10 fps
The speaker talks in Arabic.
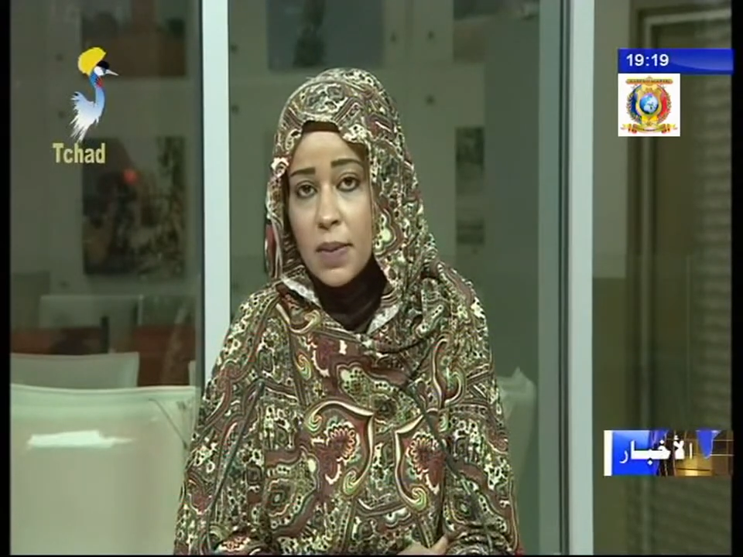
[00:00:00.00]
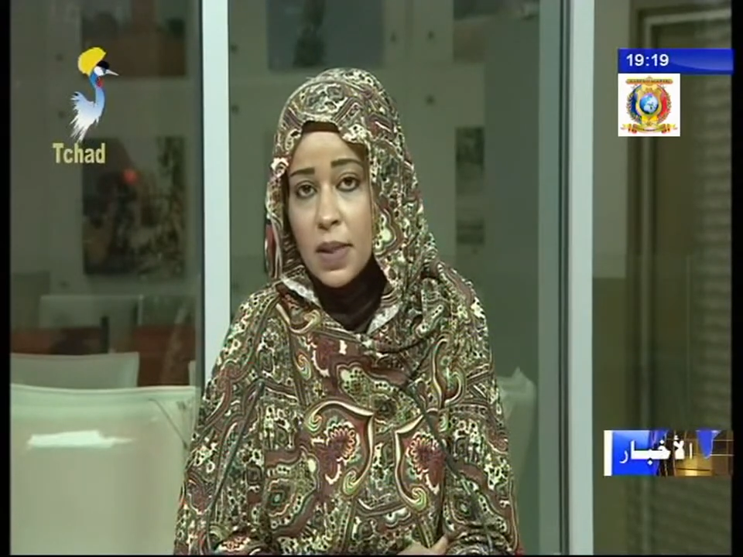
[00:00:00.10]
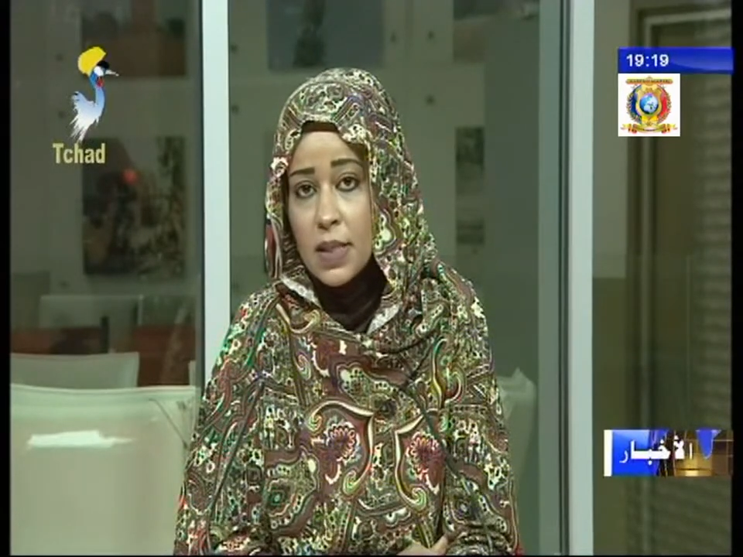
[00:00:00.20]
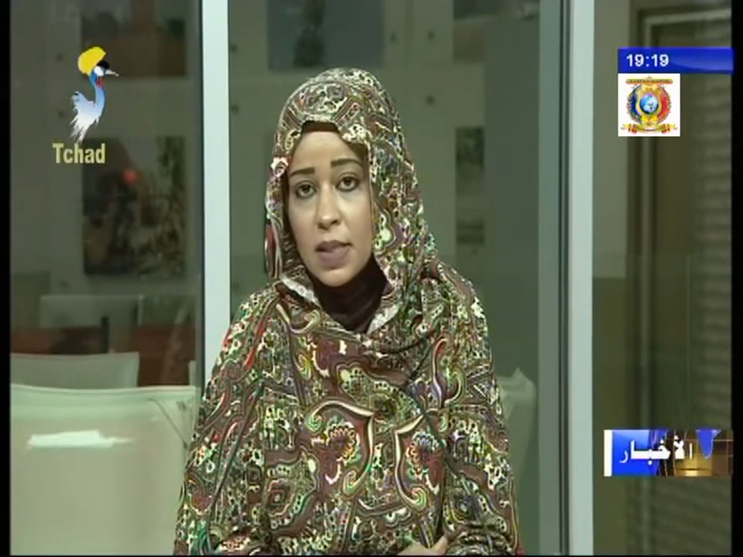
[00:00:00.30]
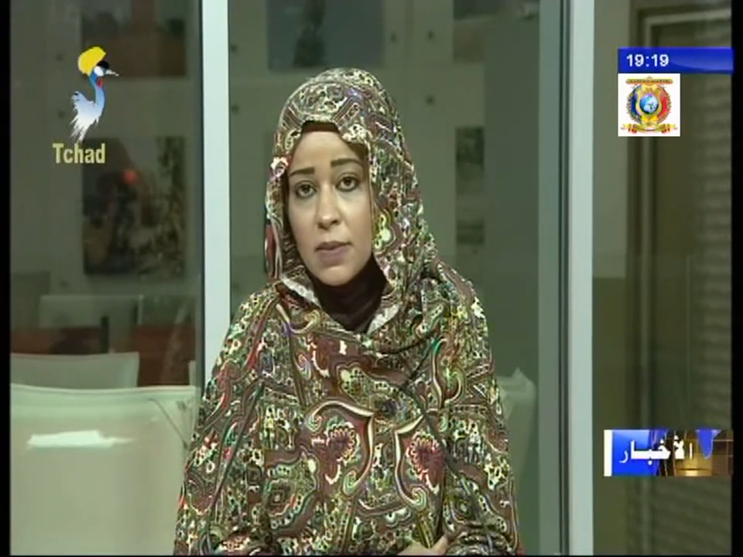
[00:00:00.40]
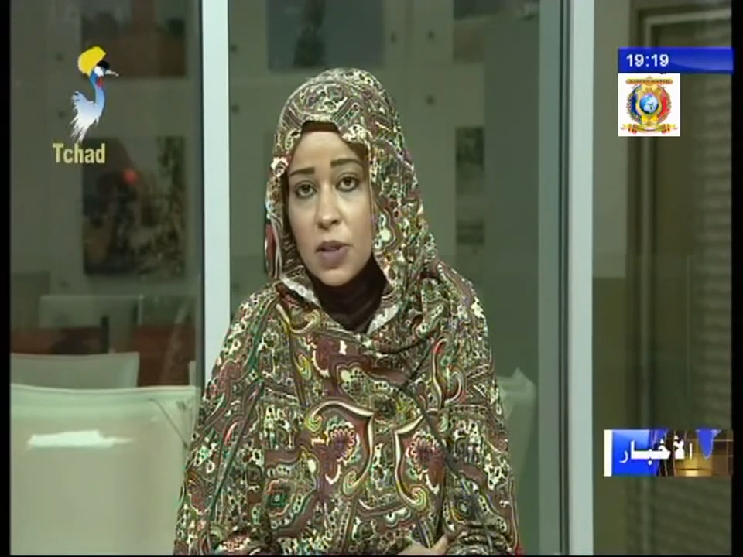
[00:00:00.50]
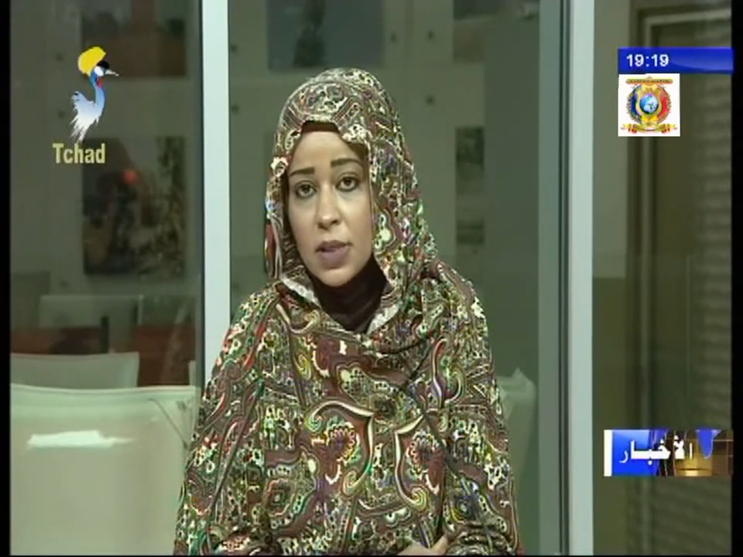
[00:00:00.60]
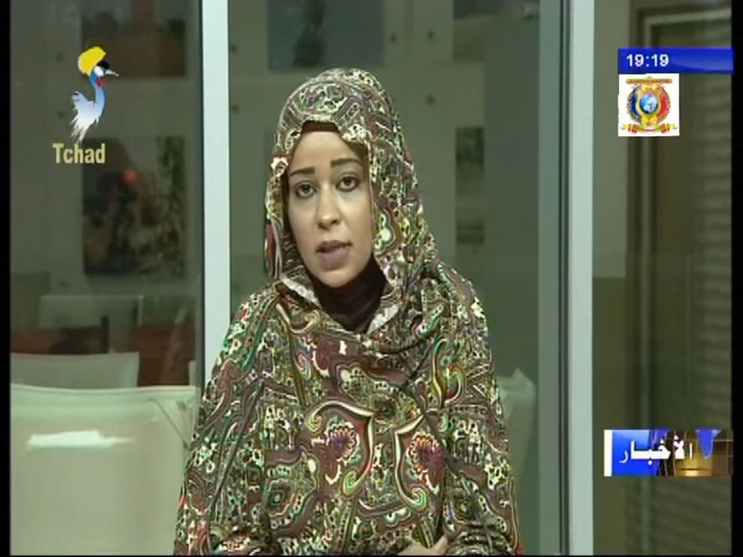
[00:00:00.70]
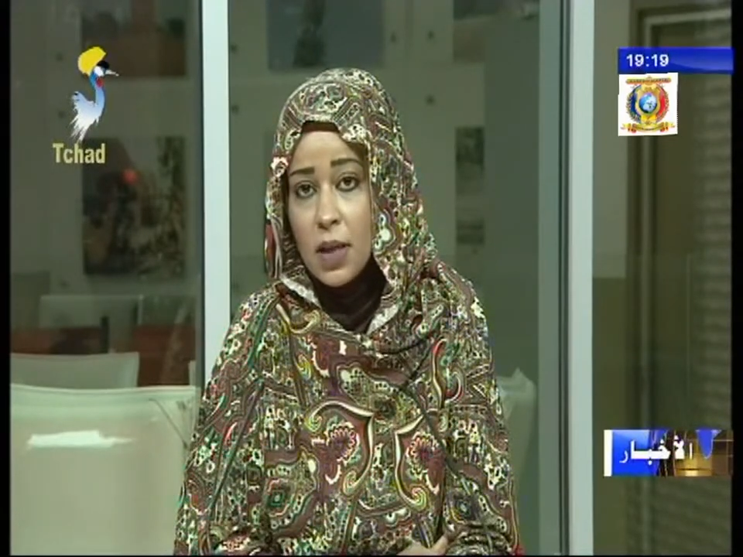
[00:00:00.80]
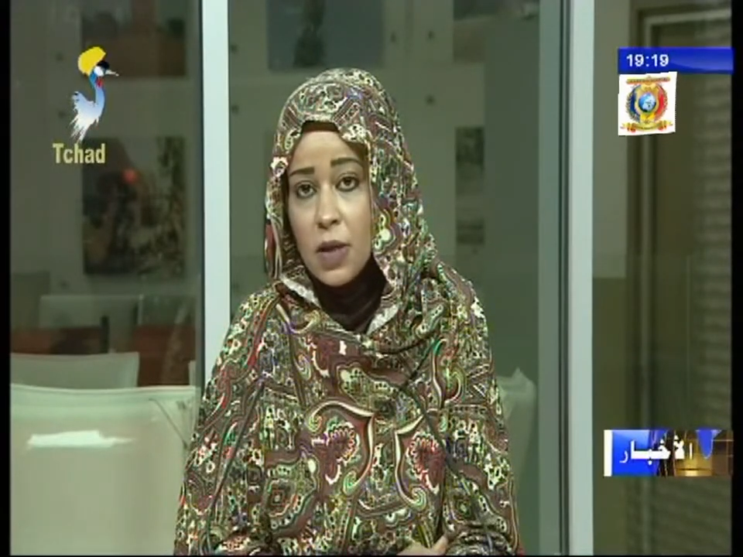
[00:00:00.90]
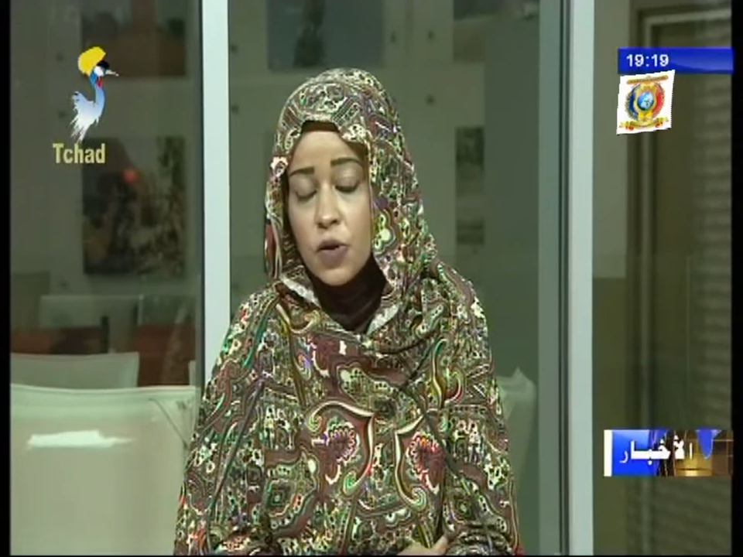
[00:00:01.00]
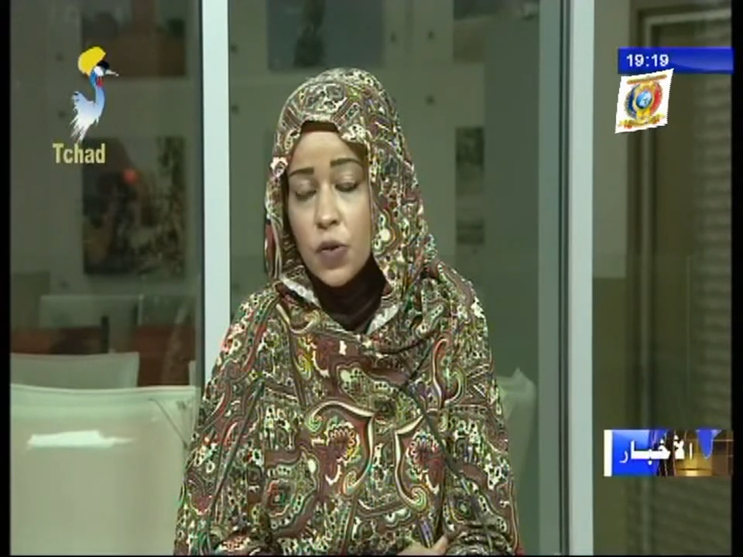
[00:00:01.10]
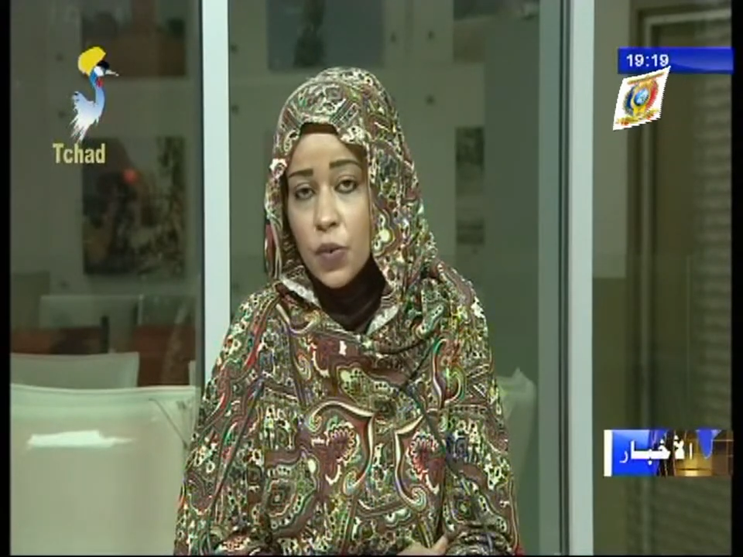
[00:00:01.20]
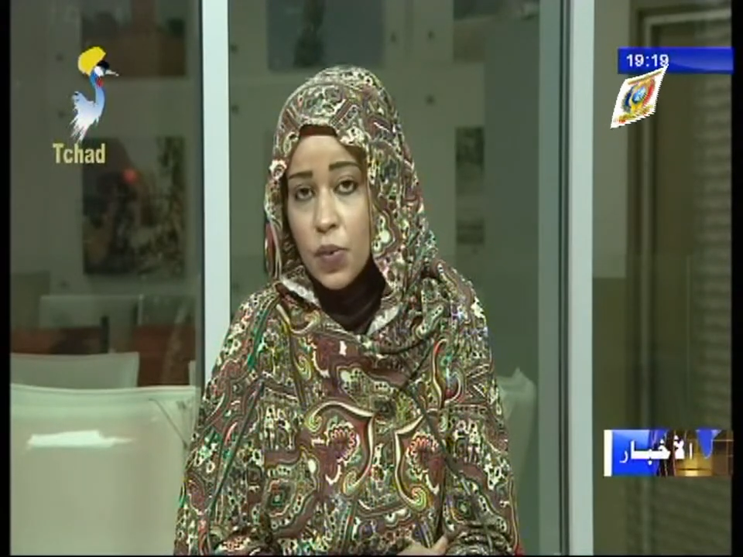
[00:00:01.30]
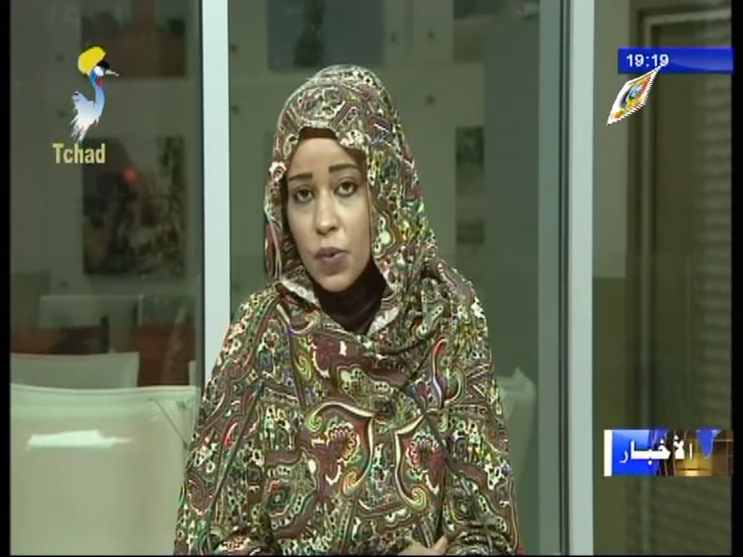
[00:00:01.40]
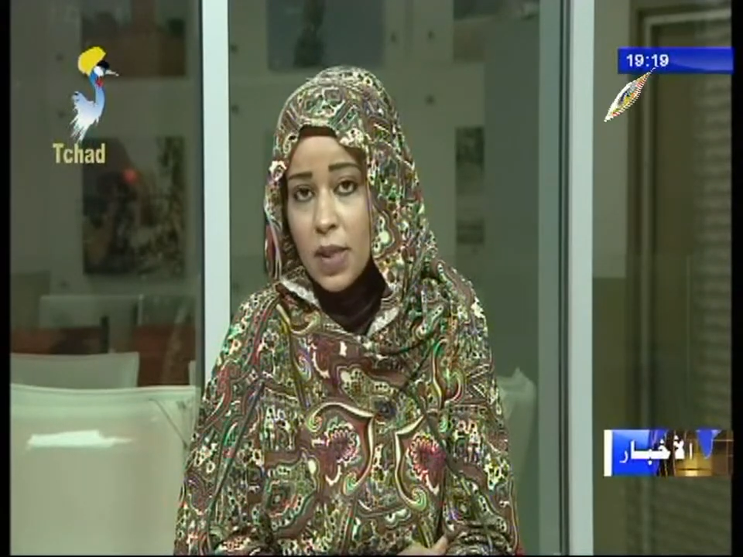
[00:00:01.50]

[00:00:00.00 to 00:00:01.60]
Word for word: رئيس المجلس الأعلى للشؤون